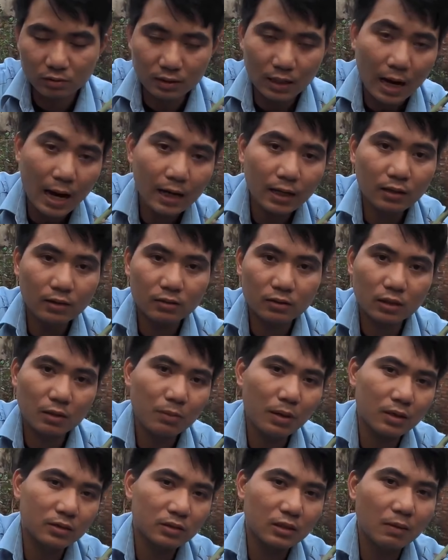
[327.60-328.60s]
cát các
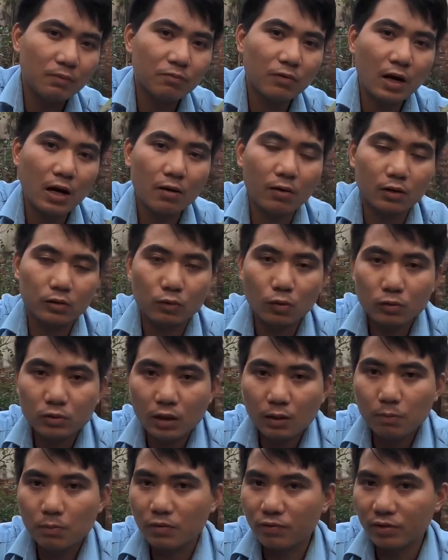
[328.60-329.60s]
bạn dâm vào là tốt
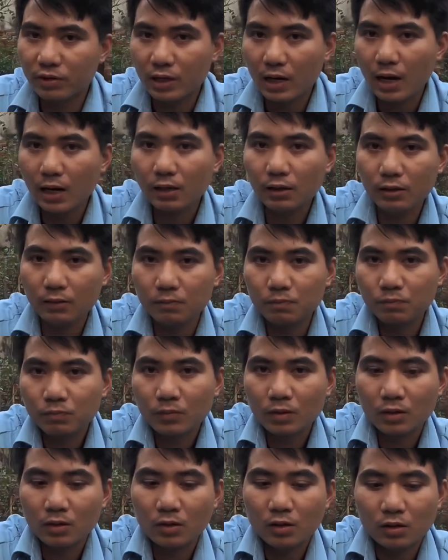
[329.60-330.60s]
nhất bởi vì cát ấy
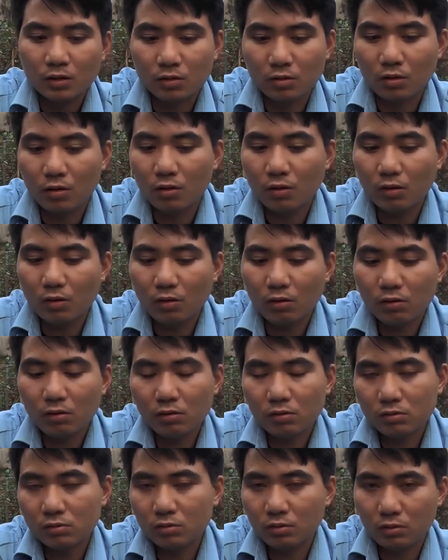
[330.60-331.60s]
nó
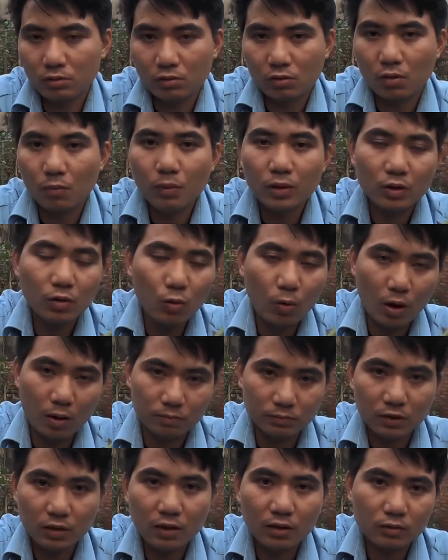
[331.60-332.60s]
có một cái độ
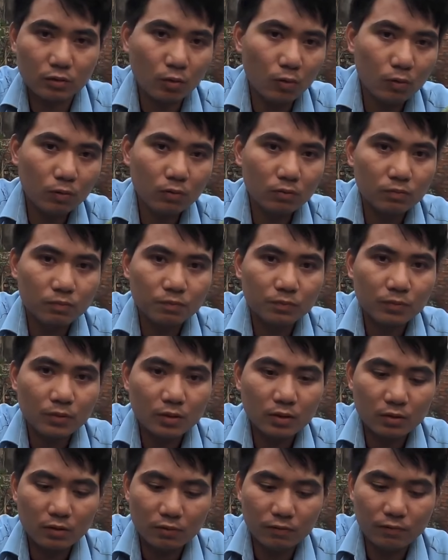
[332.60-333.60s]
ẩm rất là tốt
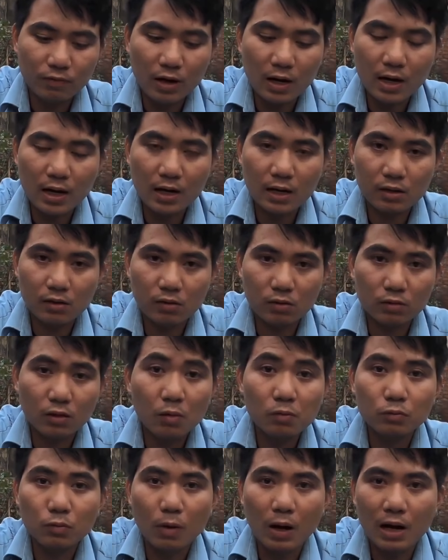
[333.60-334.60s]
và nó
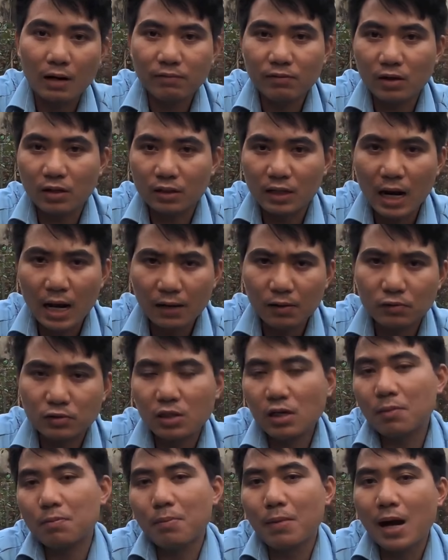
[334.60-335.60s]
thông thoáng và cát nó
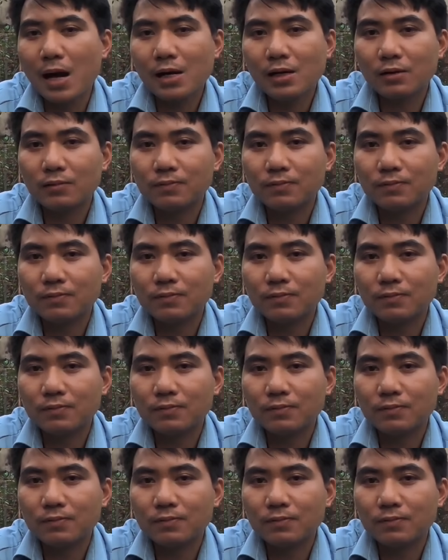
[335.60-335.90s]
rất là mát